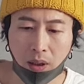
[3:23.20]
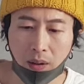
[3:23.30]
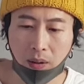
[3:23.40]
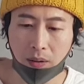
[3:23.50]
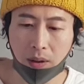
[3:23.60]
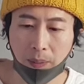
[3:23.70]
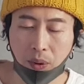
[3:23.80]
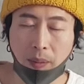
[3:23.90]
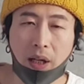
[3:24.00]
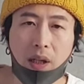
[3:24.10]
어,
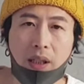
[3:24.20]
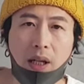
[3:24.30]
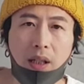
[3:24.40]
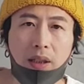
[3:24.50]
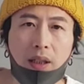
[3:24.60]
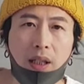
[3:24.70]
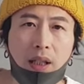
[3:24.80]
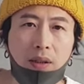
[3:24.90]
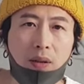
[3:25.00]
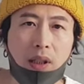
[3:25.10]
제품에 관한
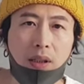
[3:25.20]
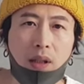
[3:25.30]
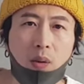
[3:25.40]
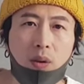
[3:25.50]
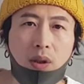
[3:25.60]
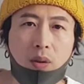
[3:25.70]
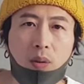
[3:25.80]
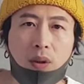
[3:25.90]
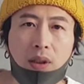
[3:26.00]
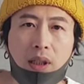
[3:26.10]
디테일한 영상은 따로
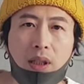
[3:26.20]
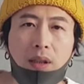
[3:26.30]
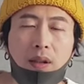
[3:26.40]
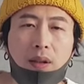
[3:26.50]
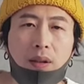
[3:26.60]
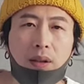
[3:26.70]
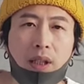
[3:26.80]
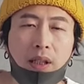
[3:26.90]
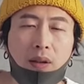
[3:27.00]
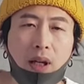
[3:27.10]
올려놓을 거니까요.
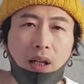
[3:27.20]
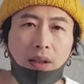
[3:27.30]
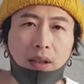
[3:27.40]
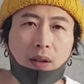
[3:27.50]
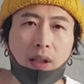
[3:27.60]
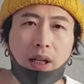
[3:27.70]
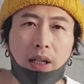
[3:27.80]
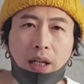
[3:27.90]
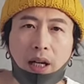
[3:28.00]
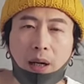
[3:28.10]
개인 거래 하시기
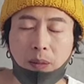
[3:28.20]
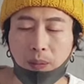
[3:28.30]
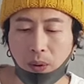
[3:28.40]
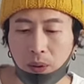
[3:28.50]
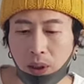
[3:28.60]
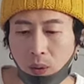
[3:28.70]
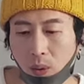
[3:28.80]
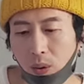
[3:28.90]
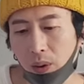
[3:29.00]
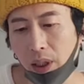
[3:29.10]
전에 한번
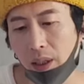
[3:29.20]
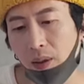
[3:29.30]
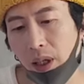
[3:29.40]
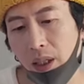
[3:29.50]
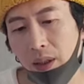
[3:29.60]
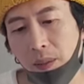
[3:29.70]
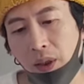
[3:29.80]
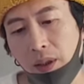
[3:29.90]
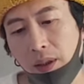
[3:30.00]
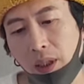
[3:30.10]
보시고 개인 거래
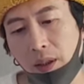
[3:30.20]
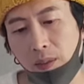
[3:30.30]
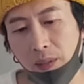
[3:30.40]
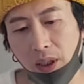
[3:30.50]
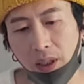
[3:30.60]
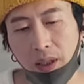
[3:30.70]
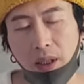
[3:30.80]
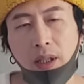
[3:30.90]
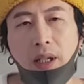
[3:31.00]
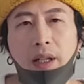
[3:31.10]
하시면 될 겁니다.
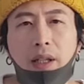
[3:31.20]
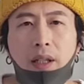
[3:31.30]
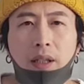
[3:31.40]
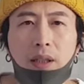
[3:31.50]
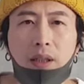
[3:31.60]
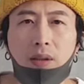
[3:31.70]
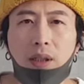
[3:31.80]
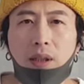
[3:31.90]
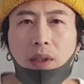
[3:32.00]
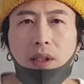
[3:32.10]

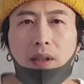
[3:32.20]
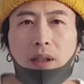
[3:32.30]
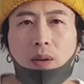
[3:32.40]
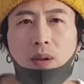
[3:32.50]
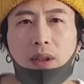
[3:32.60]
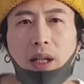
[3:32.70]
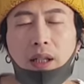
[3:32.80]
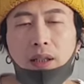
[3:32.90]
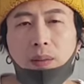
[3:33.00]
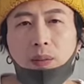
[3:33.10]
2021년에도
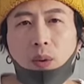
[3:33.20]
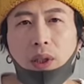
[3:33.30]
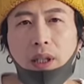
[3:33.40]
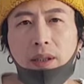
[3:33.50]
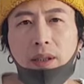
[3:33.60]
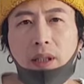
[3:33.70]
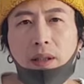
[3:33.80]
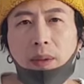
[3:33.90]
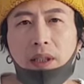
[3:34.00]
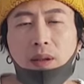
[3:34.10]
다양한 제품 소개하는
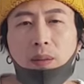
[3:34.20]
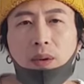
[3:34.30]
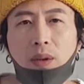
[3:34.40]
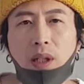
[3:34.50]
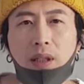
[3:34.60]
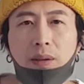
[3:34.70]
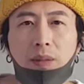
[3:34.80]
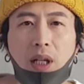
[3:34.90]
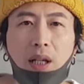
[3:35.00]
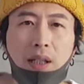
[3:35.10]
채널 만들어 보도록
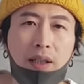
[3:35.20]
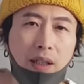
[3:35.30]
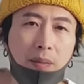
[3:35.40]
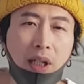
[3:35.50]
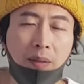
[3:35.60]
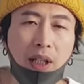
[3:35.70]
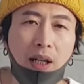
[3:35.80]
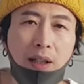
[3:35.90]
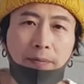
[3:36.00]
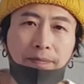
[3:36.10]
하겠습니다.
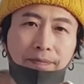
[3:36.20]
감사합니다.